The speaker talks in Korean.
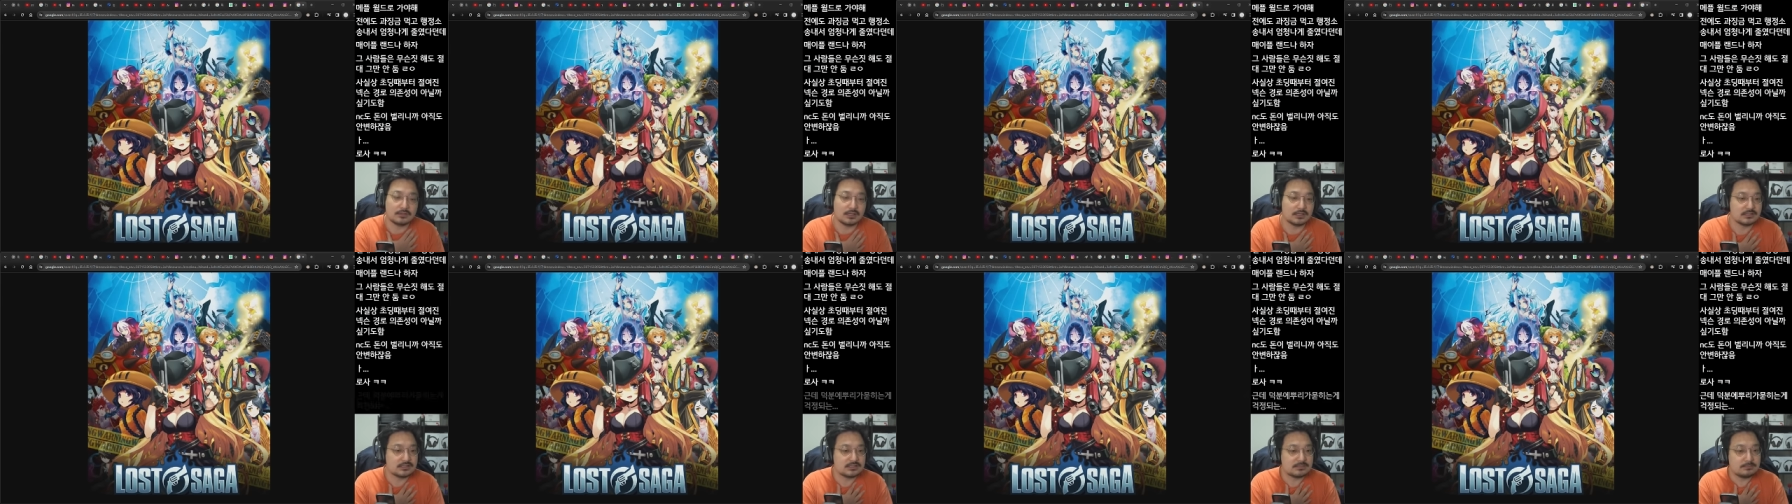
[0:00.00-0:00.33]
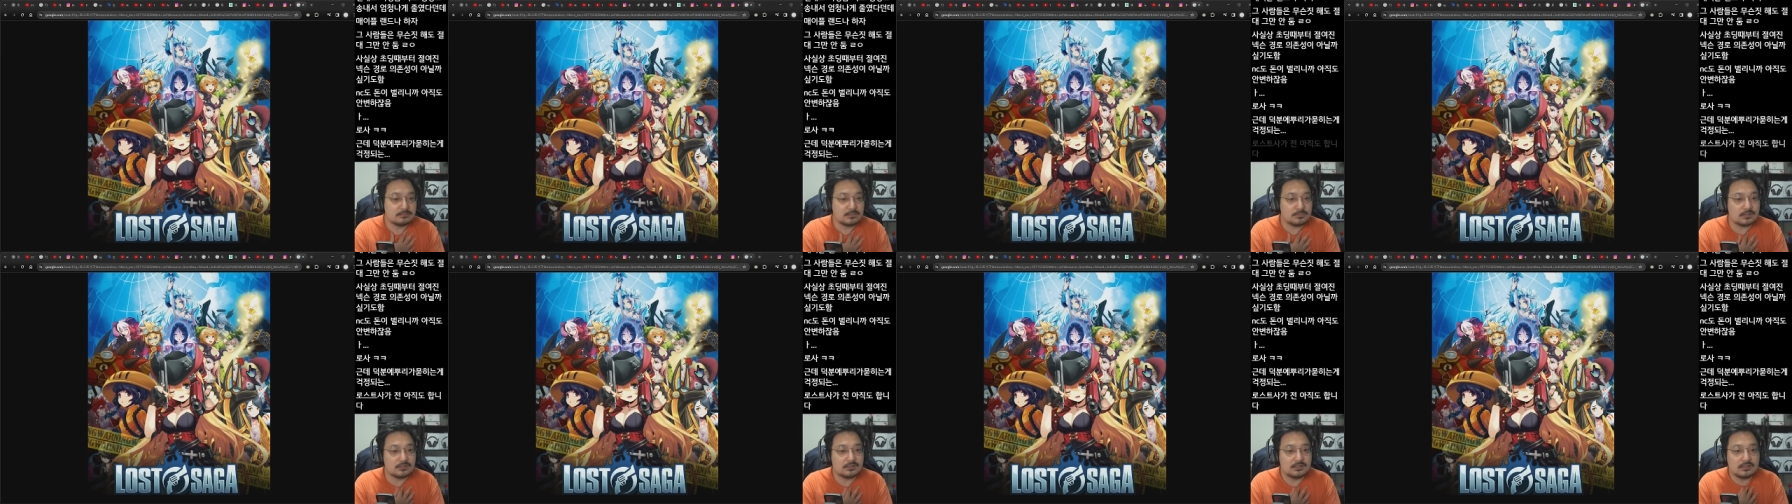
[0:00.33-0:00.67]
한
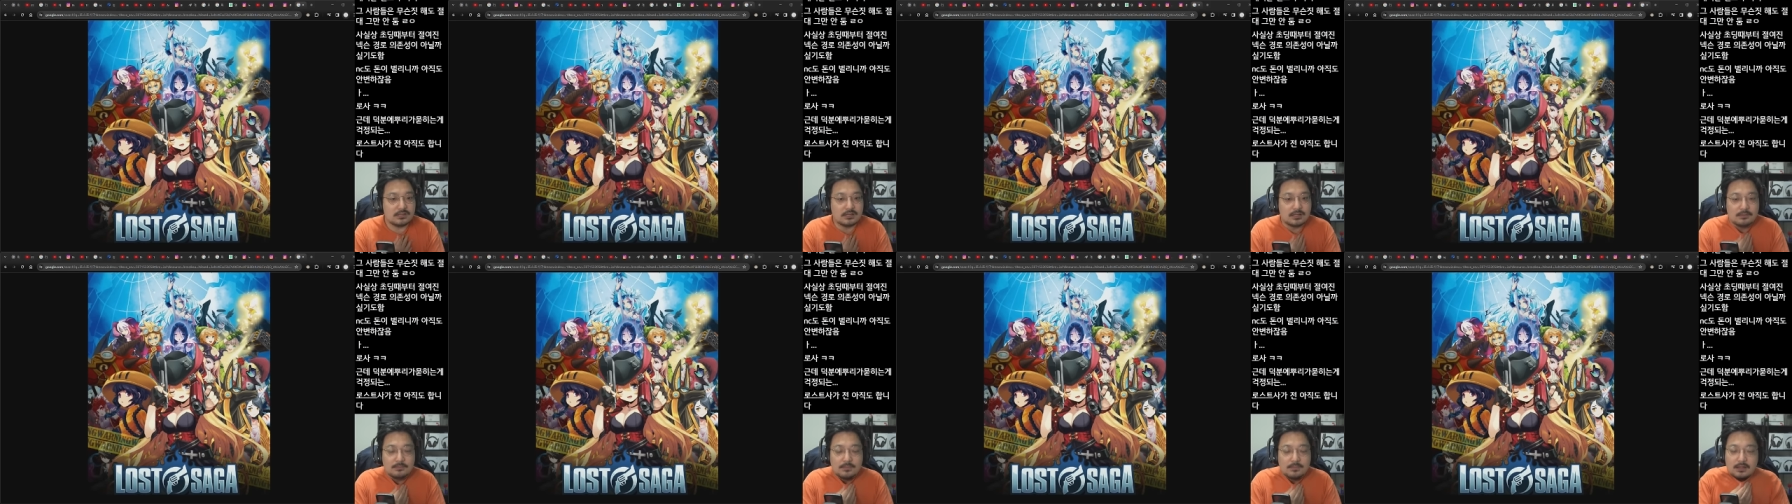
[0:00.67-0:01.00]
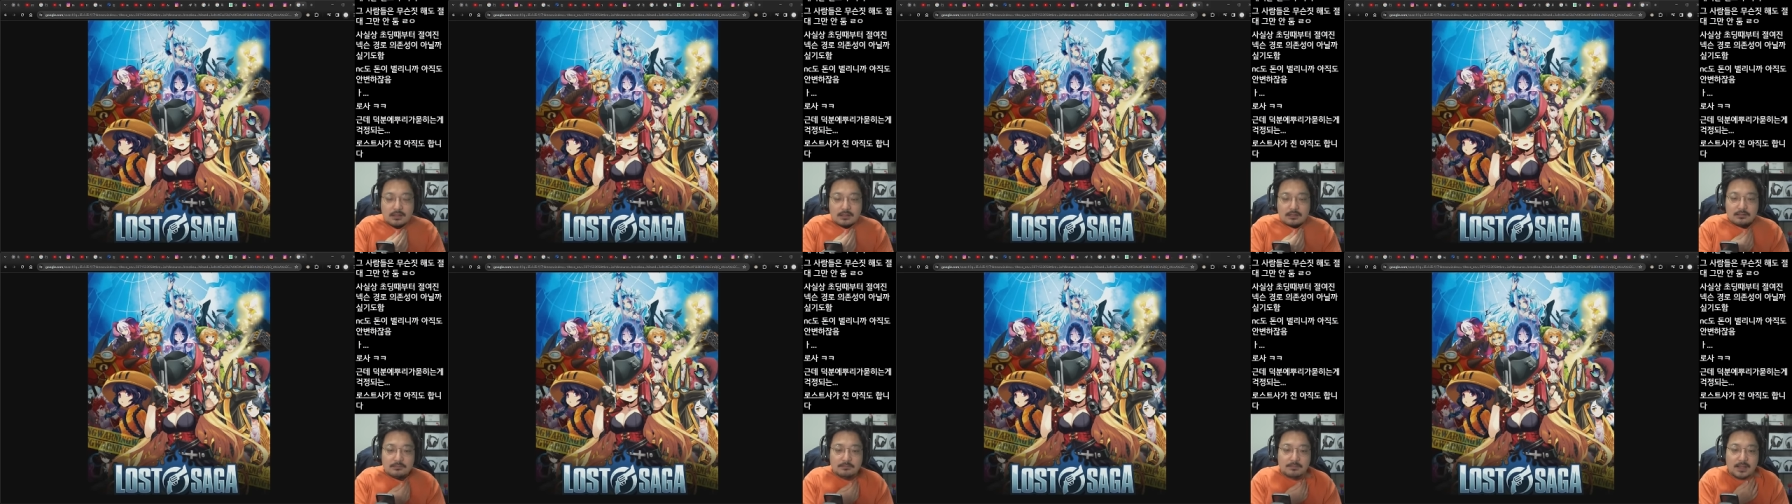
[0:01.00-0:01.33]
10년인가 막
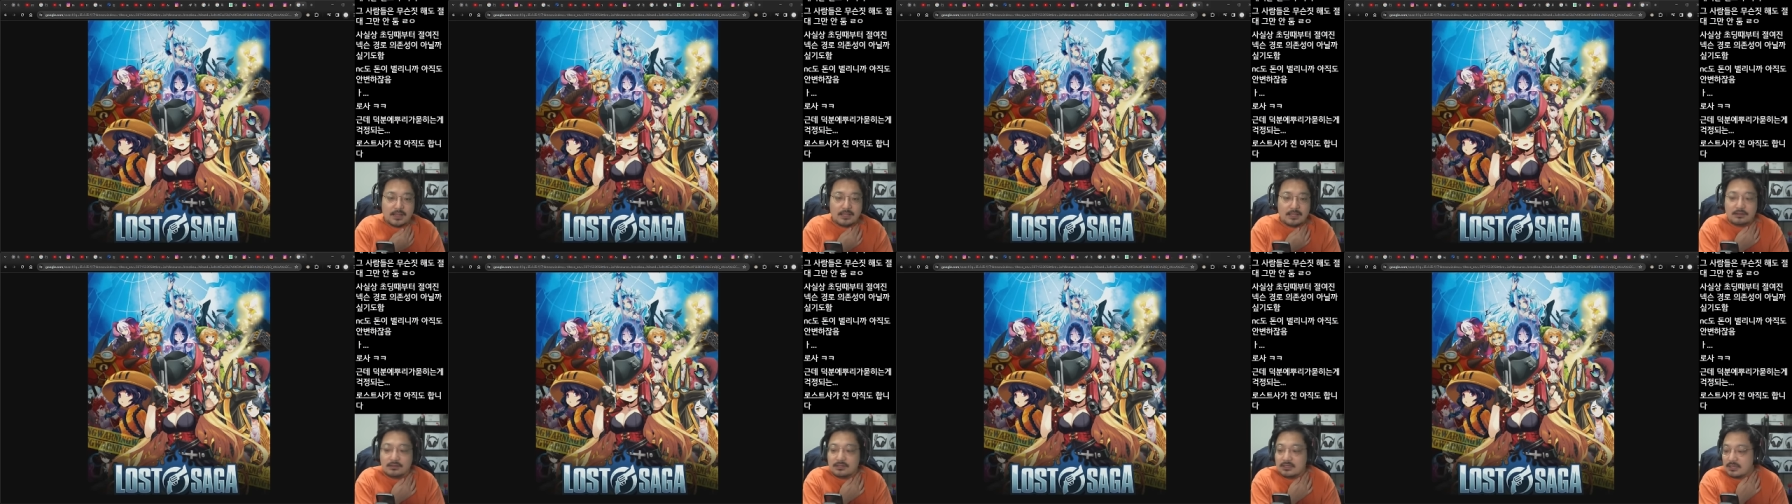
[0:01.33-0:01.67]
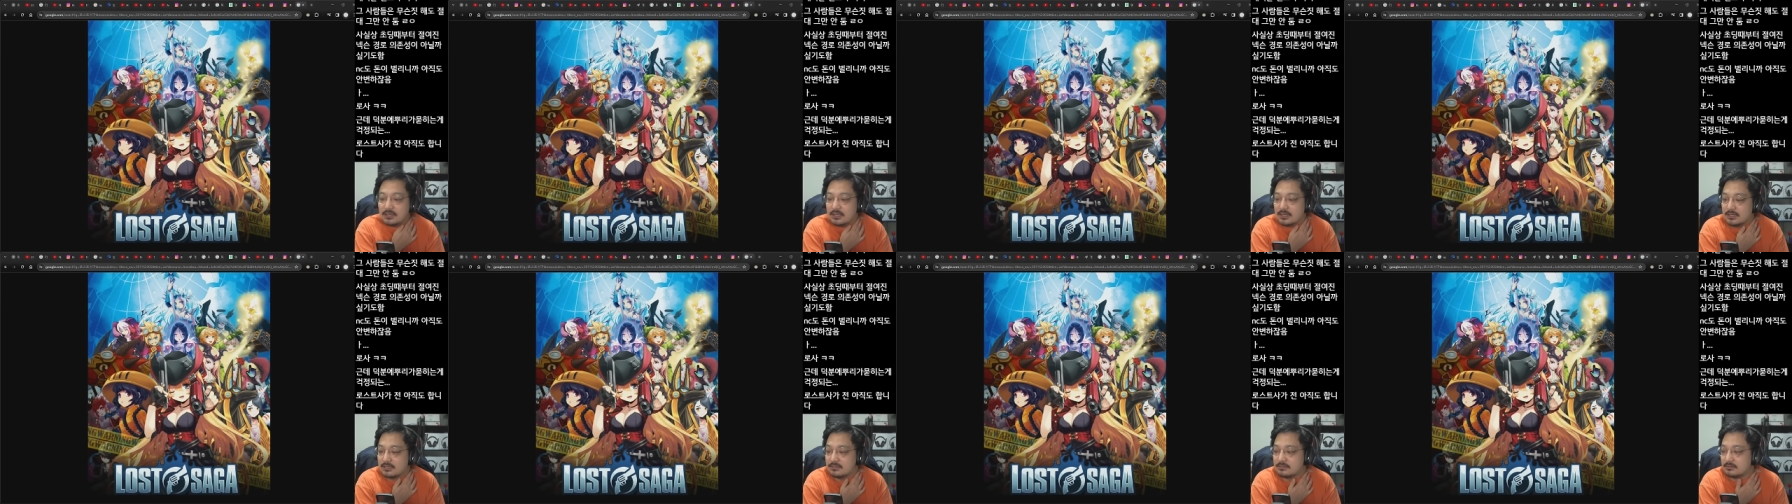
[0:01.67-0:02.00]
한
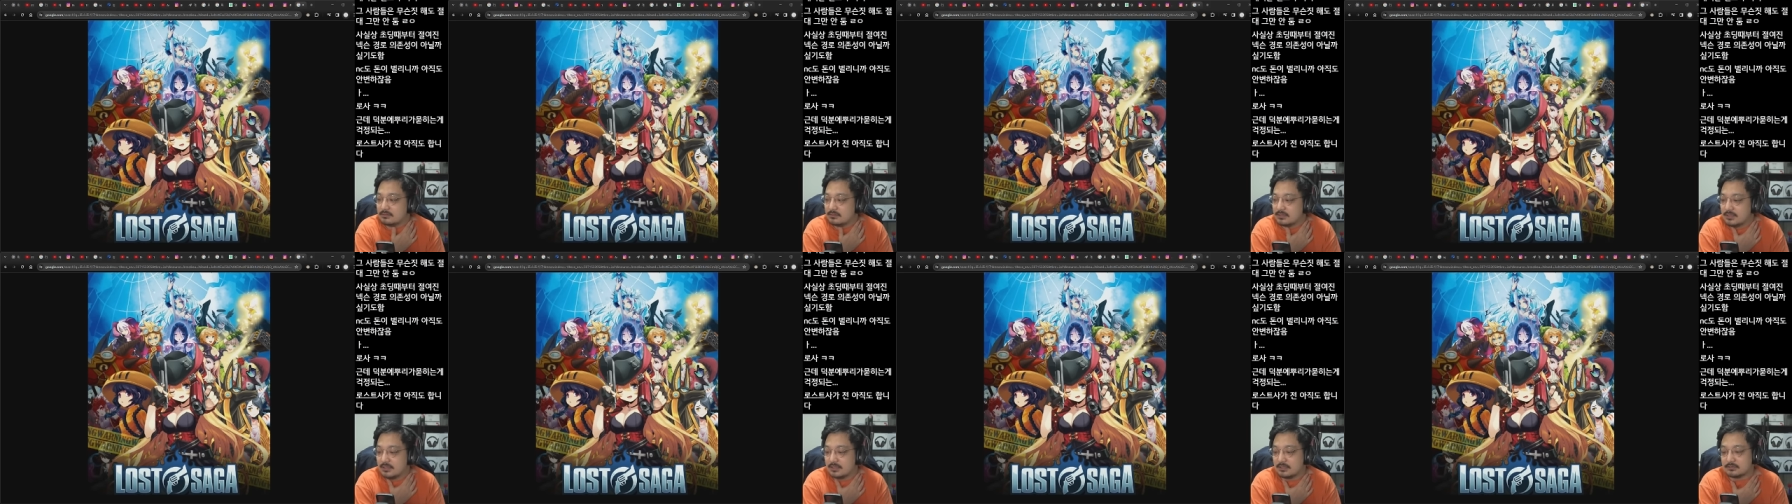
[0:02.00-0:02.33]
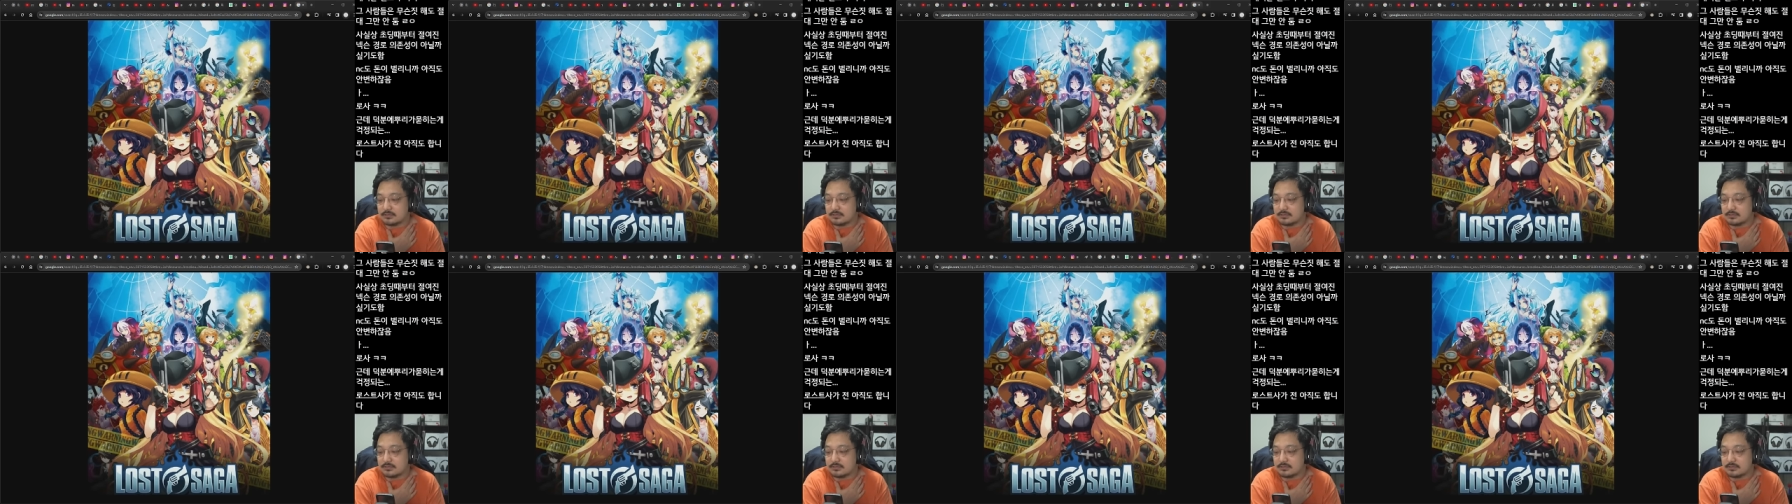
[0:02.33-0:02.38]
8년인가 했는데